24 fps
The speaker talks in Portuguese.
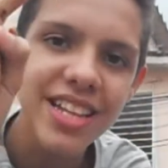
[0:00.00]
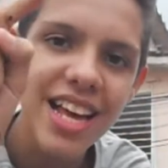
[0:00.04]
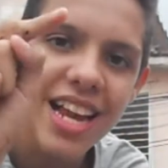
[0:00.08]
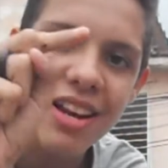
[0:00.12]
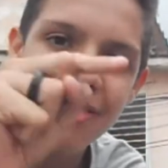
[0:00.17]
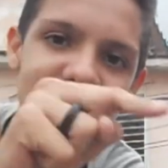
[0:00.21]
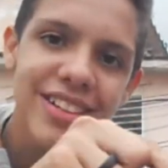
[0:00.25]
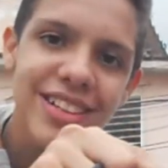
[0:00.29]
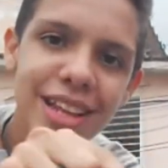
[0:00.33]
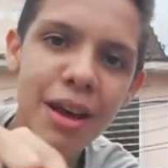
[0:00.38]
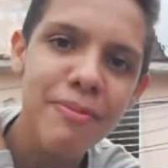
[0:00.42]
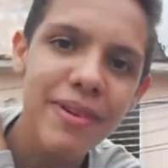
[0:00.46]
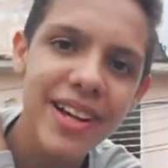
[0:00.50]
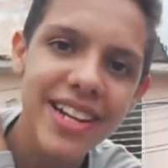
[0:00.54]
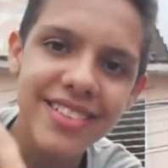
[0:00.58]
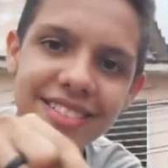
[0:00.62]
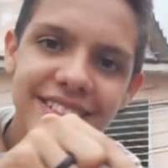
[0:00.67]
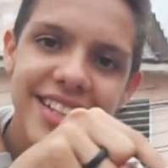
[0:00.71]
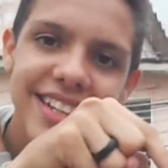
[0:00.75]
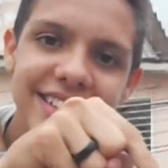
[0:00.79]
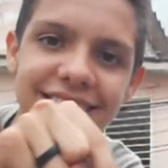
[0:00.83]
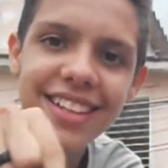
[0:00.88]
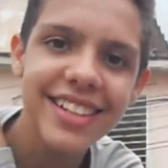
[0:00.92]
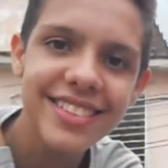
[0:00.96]
dele vai estar tá aparecendo
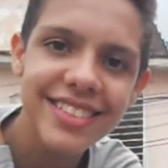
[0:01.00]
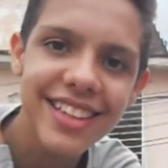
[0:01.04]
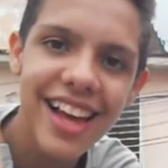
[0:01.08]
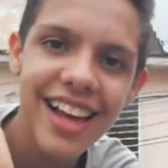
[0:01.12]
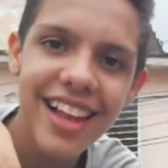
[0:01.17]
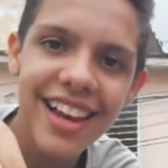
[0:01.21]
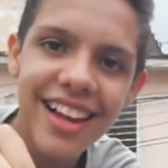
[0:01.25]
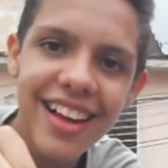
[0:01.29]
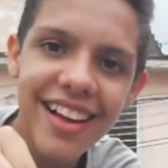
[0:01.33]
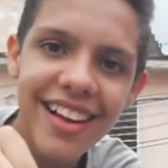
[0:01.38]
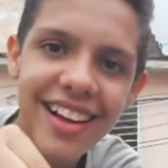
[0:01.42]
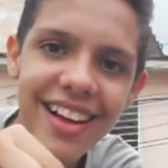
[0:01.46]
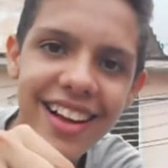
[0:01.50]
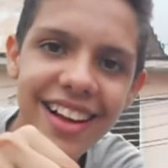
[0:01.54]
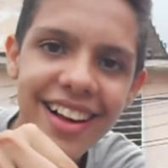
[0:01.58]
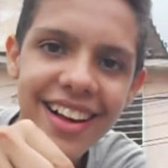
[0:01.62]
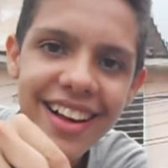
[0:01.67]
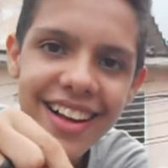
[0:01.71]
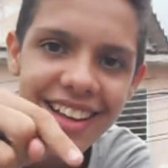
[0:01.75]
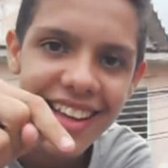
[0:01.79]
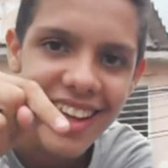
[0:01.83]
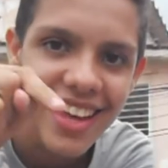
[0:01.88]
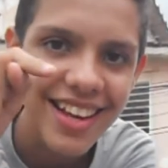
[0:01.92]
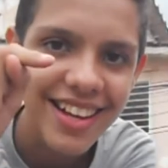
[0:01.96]
aqui na tela.
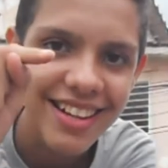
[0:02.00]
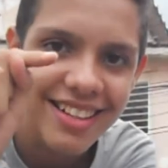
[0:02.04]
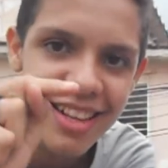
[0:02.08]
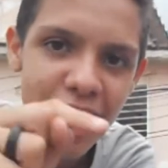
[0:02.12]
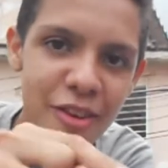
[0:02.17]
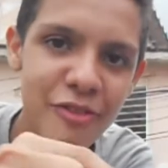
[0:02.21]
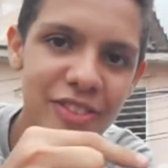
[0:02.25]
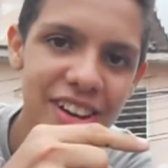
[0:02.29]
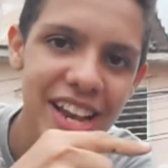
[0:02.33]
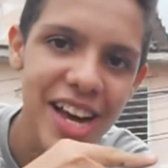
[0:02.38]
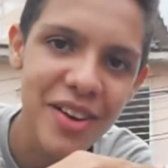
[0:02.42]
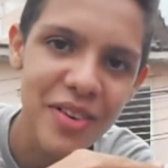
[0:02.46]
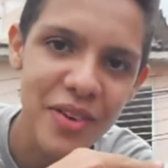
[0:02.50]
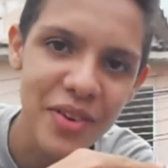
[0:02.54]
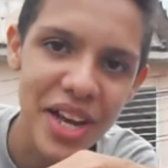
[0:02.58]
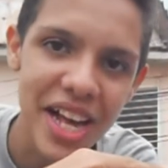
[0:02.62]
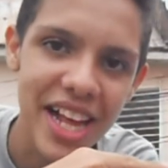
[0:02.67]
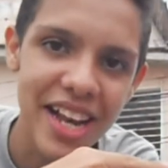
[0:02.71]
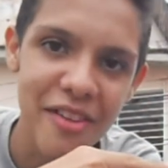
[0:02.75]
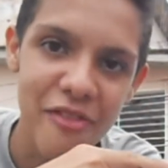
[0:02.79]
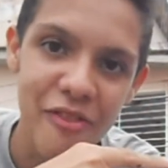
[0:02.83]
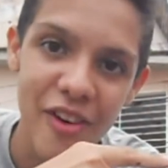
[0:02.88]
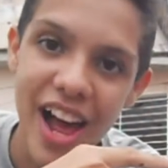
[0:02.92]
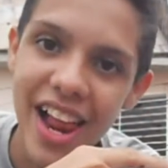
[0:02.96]
Quem quiser falar com
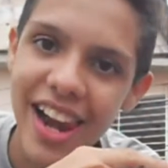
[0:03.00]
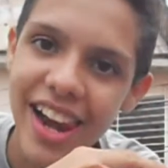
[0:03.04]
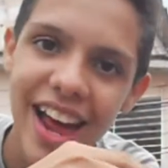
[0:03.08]
ele, vai